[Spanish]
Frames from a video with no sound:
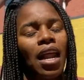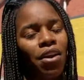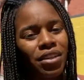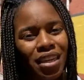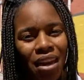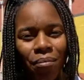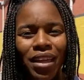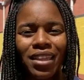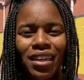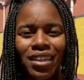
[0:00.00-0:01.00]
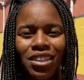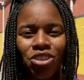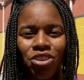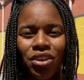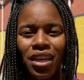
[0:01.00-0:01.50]
Claro, esa es la meta.
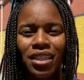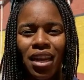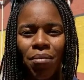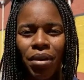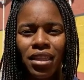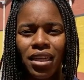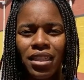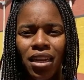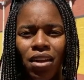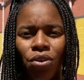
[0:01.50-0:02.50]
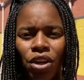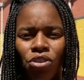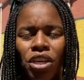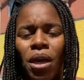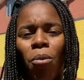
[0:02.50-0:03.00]
Yo creo que esa es la meta, esa es lo que
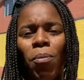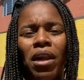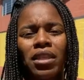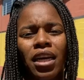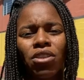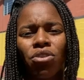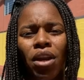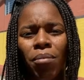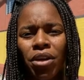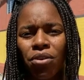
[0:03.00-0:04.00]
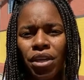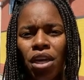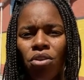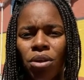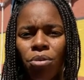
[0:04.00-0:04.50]
nos estamos planteando la
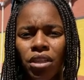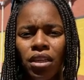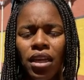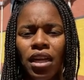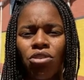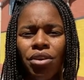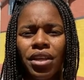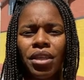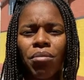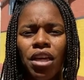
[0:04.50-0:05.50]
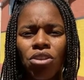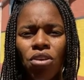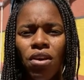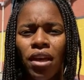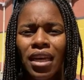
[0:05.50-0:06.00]
mayoría de los deportistas de alto
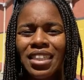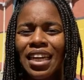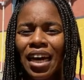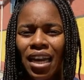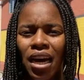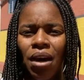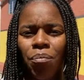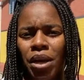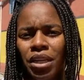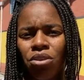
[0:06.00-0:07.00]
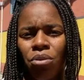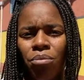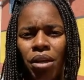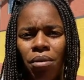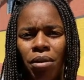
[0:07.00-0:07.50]
rendimiento, llegar a París
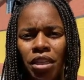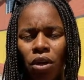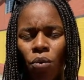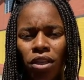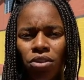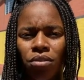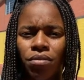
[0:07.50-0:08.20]
2024.